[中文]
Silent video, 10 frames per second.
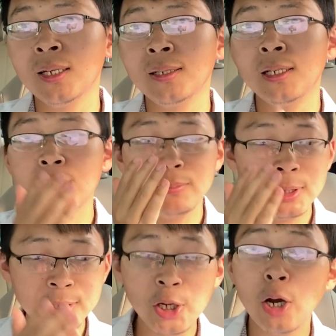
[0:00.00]
你的什么
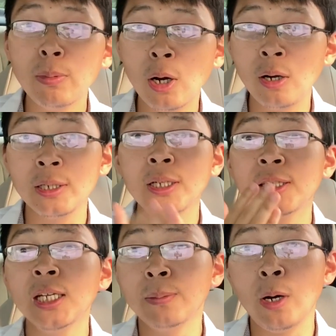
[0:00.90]
碉堡、你的
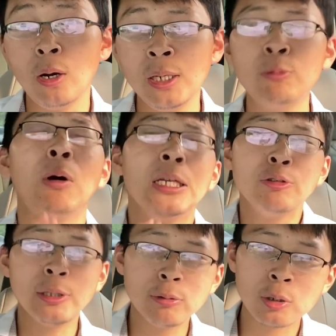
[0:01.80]
地堡，你完
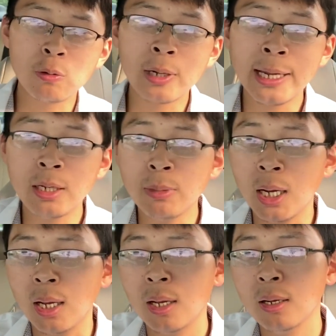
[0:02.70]
全都是公开的
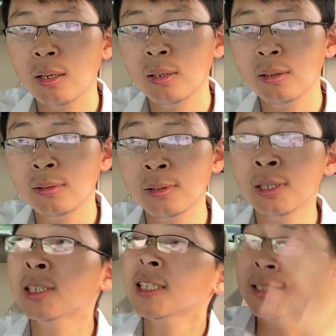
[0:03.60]
嘛？那
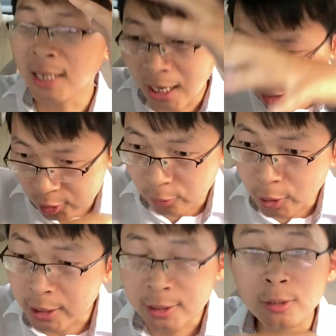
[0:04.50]
侦察早都
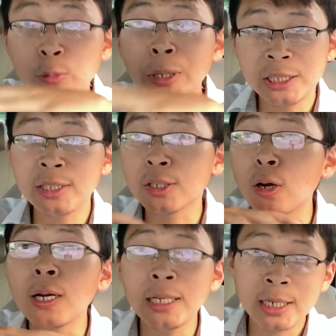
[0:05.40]
卫星
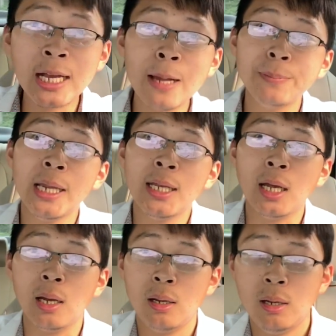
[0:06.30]
早给你看遍
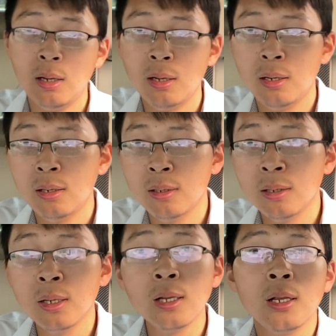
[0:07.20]
了，
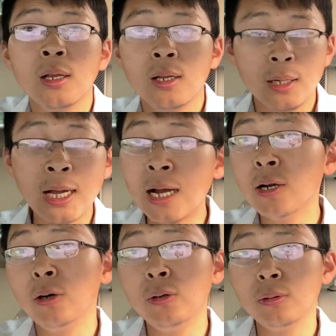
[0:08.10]
港
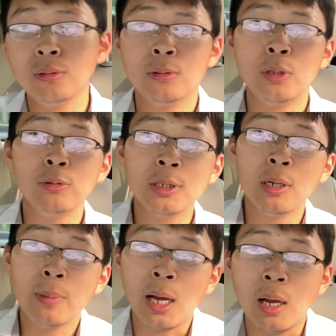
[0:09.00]
口都是
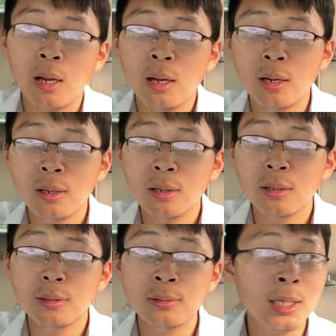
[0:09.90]
了嘛？
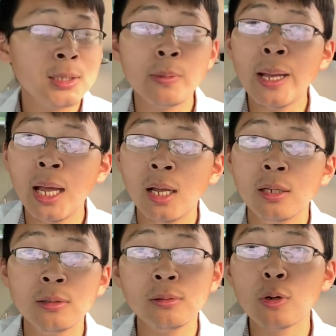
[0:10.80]
那怎么办？
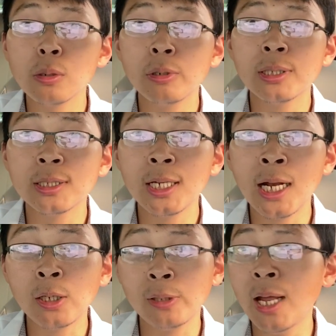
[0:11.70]
共军直接
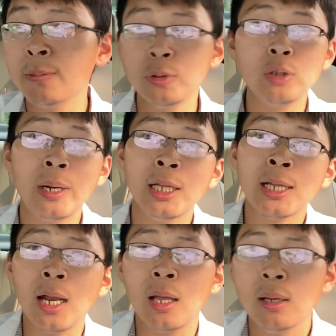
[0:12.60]
拿导弹就把你
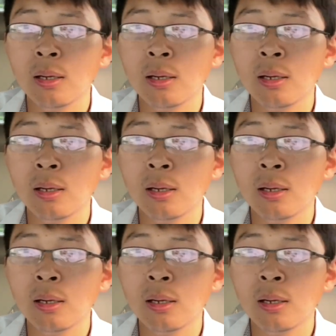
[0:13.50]
打了，